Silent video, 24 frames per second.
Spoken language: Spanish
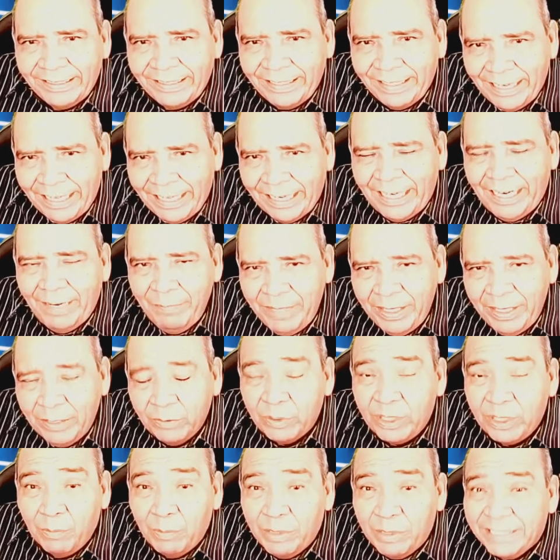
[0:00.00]
tenerle miedo, o
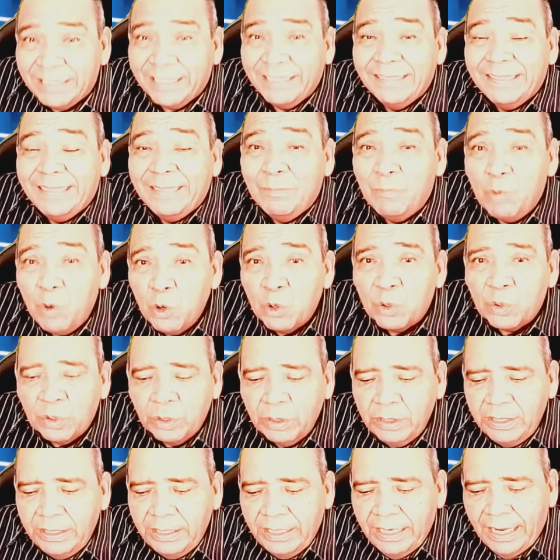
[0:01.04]
sea, muestran temor
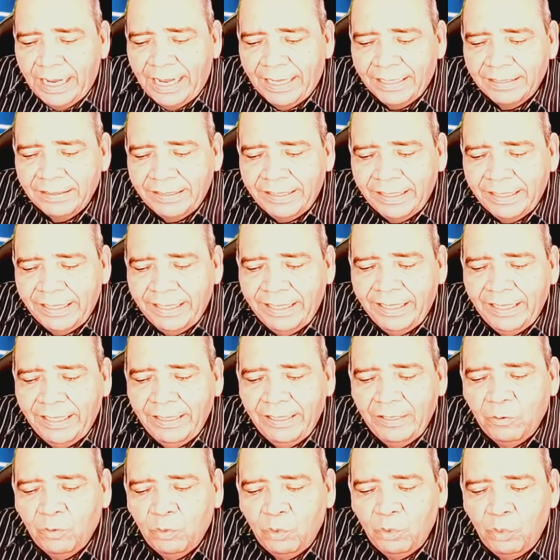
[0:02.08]

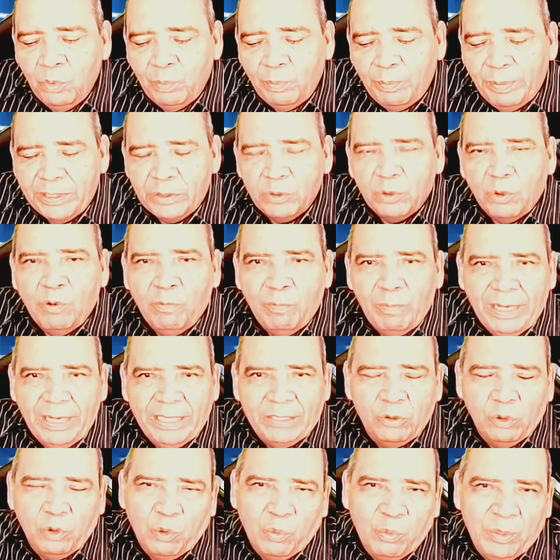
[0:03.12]
ante un peso
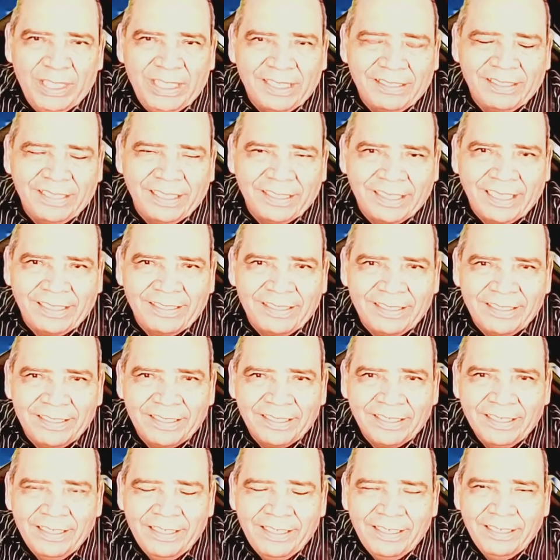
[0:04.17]
completo como es la
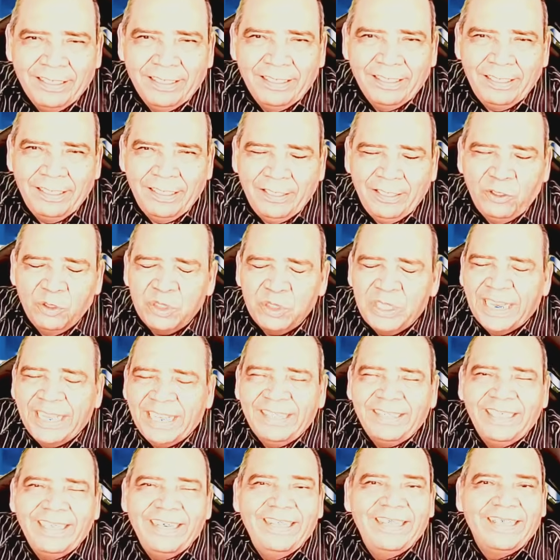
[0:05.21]
Tiatatis. Eh, yo sé que
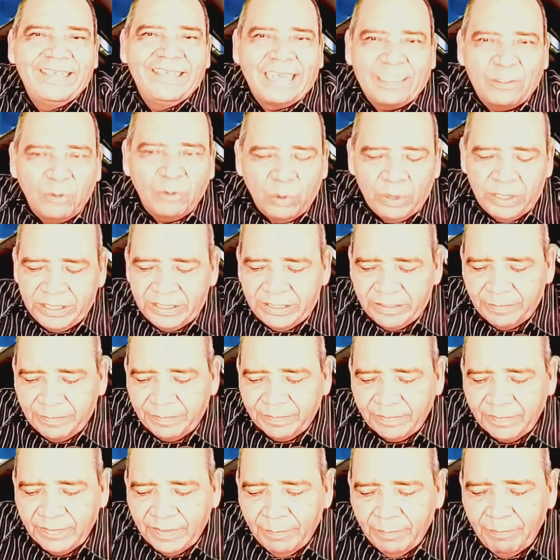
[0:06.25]
tiene detractores,
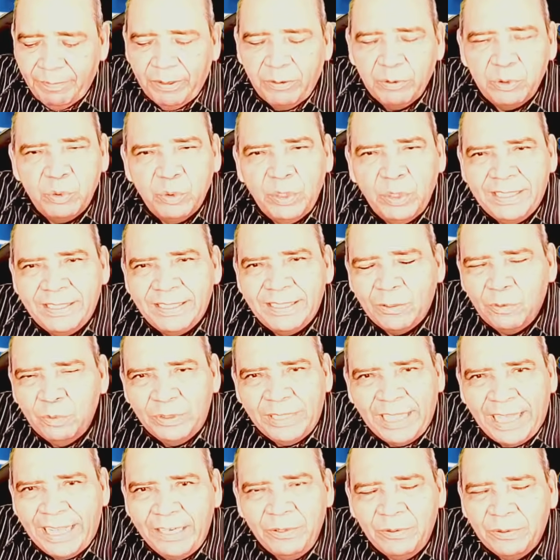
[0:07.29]
pero eso es
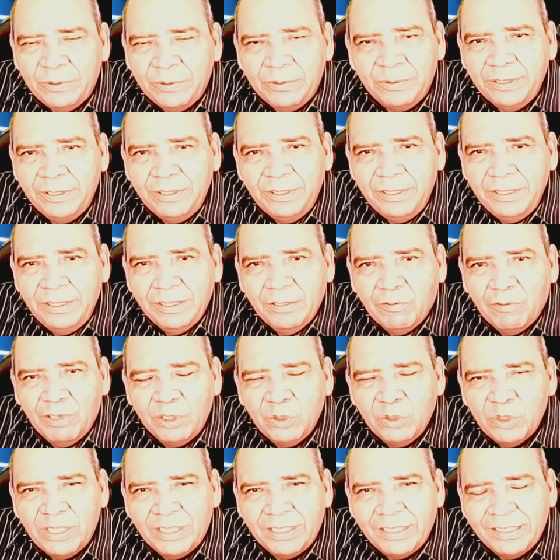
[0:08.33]
secundario.
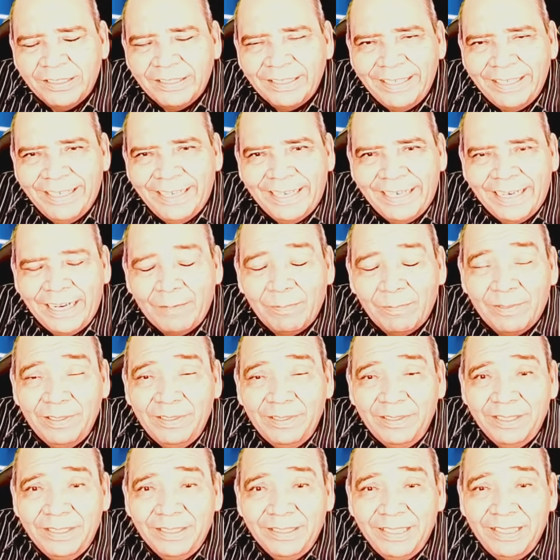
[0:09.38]
Cuando se trata de ganar,
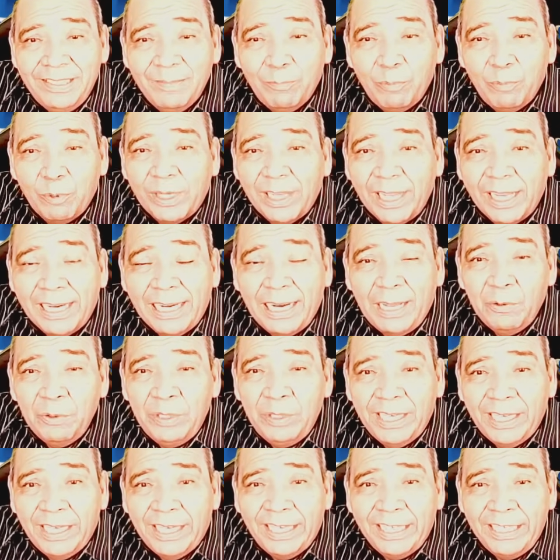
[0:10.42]
dicen, ¿por qué
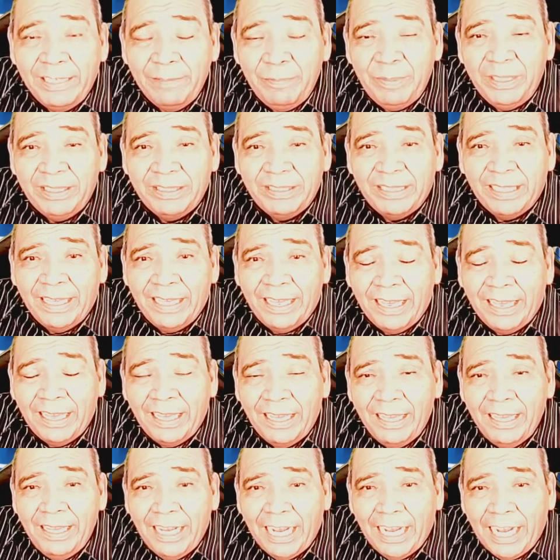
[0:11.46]
Claudia invita
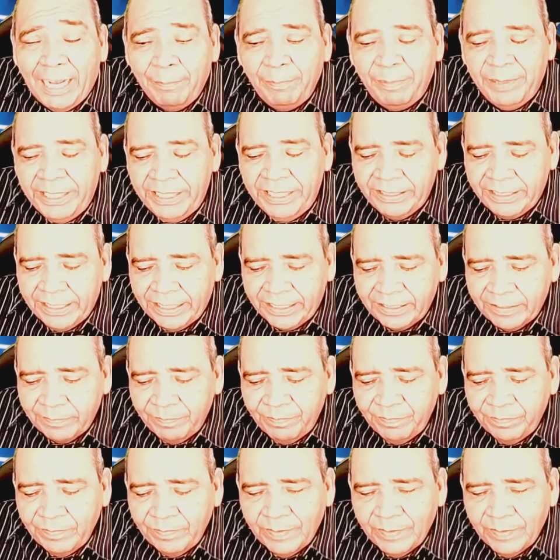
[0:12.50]
a priistas?